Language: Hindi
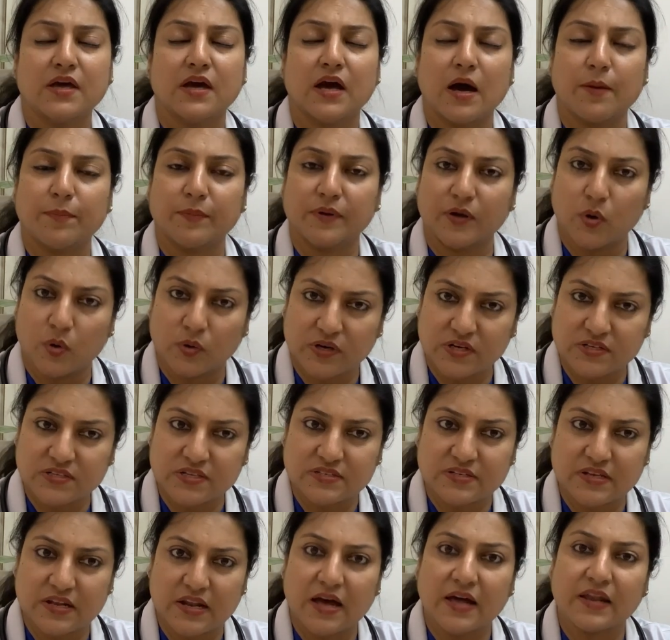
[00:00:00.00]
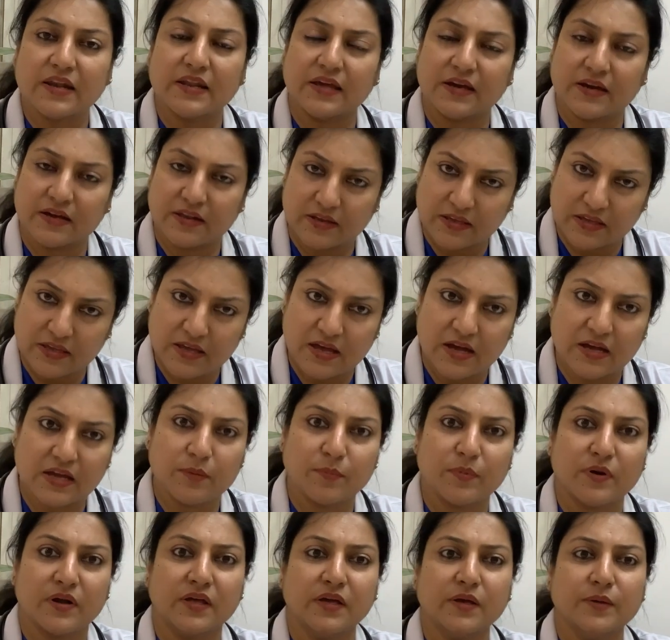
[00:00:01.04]
अपने डॉक्टर से सलाह लेकर के ही आगे
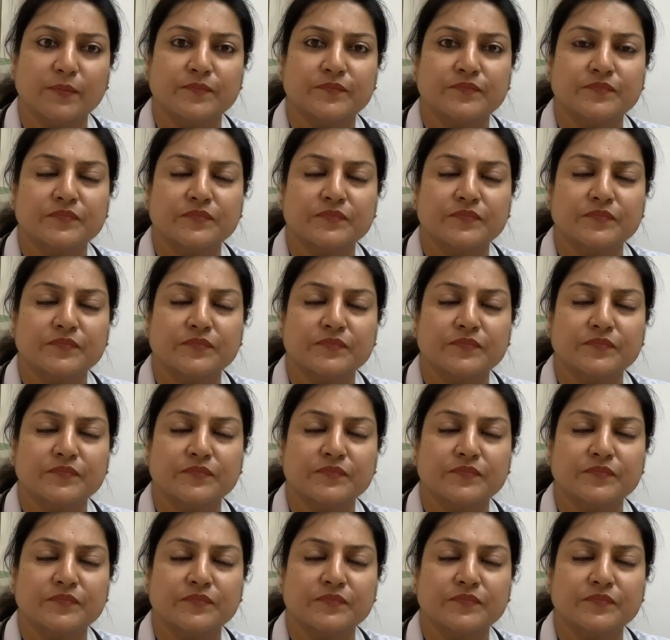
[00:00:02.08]
बढ़ें